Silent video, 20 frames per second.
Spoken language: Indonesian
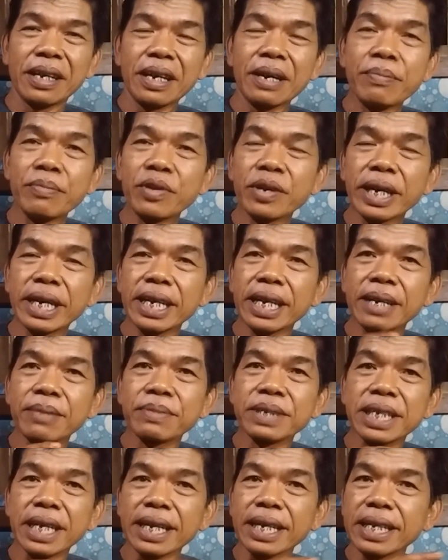kemungkinan
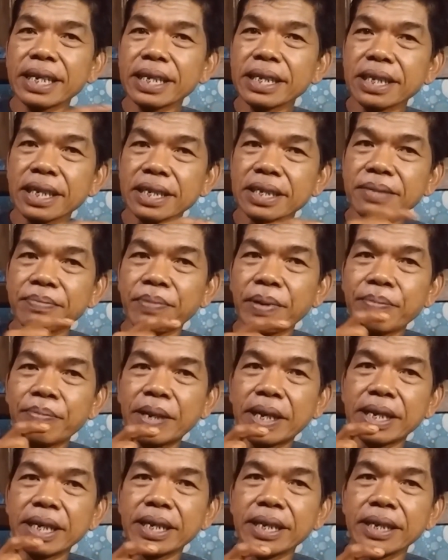besar ini tersebab
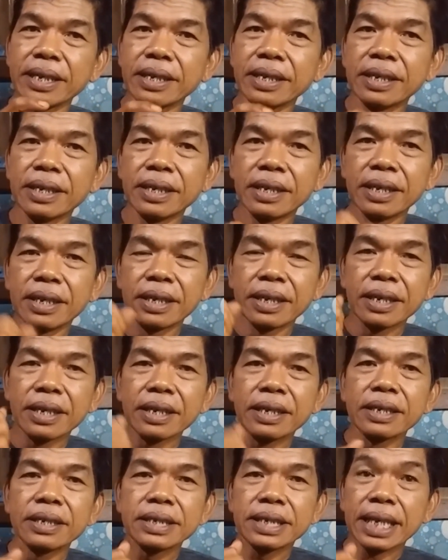dari
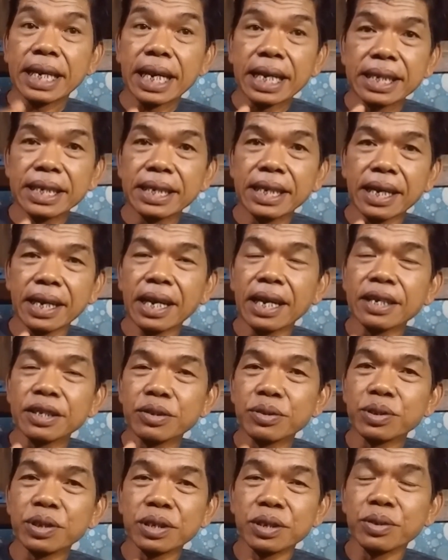secara tidak
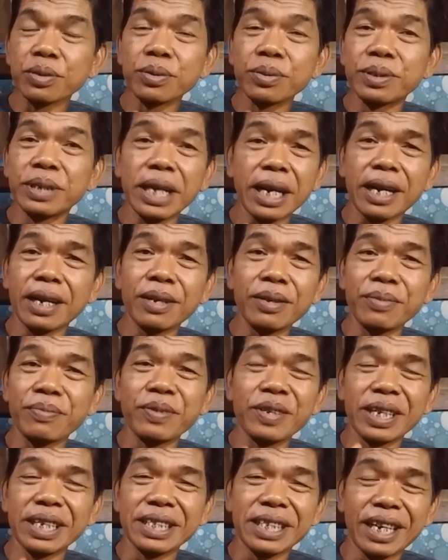langsung sesungguhnya kalau
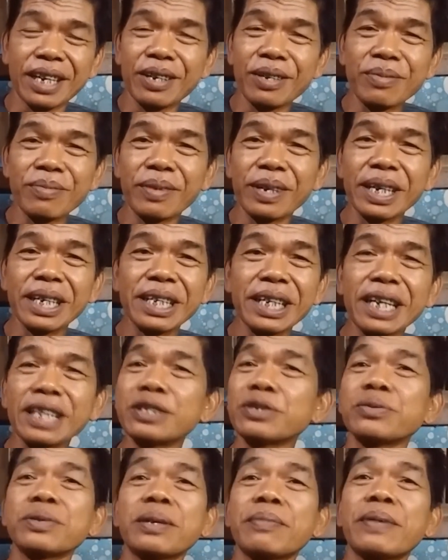boleh saya ngomong ini
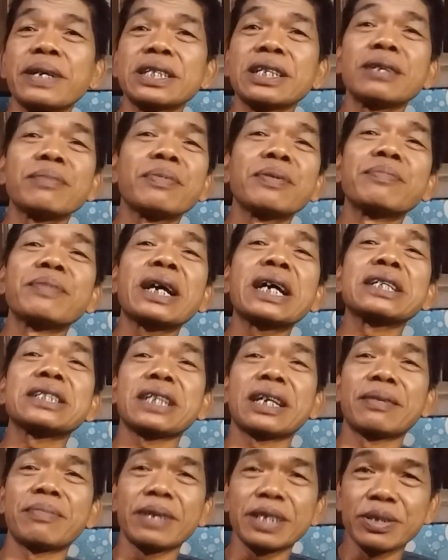kan sudah pasal
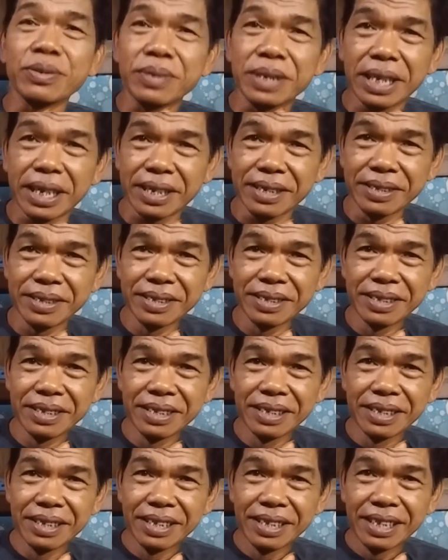pemerasan maksudnya.
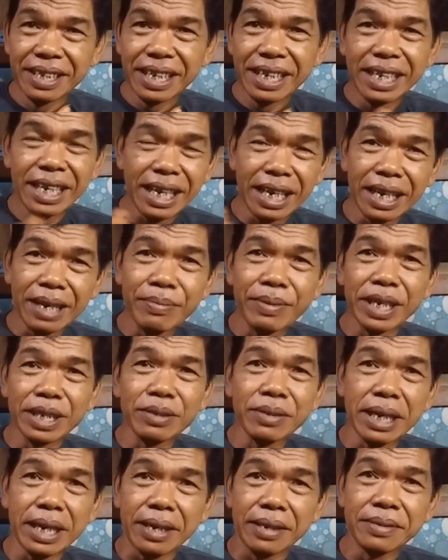kira-kira
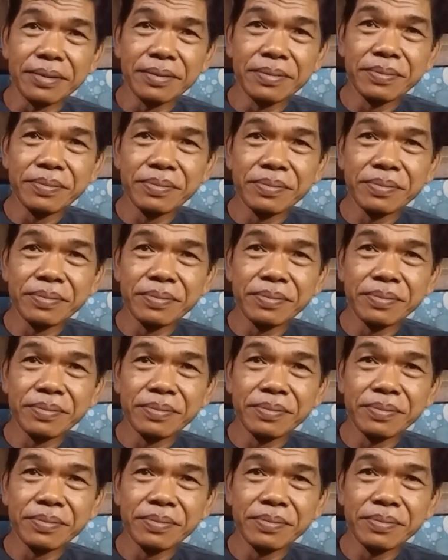begitu nggak?